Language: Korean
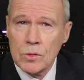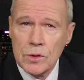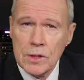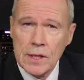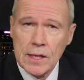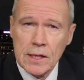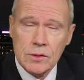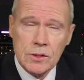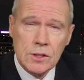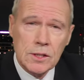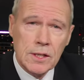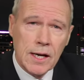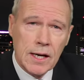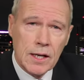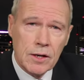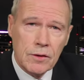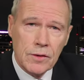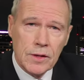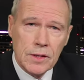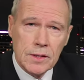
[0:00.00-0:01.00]
그러게
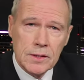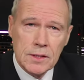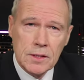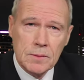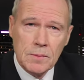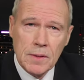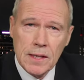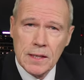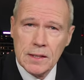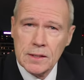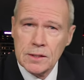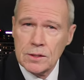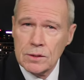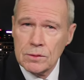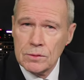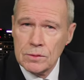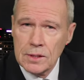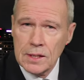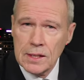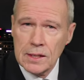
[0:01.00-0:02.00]
말입니다. 몇
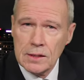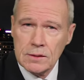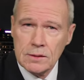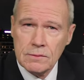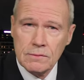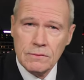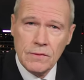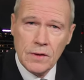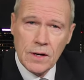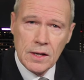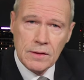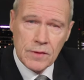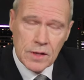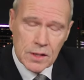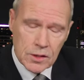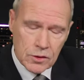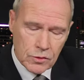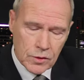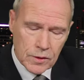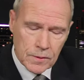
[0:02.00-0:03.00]
년째
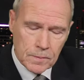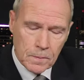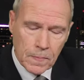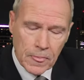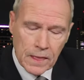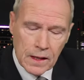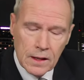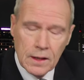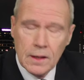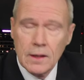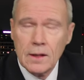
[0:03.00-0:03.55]
조사하고 있지만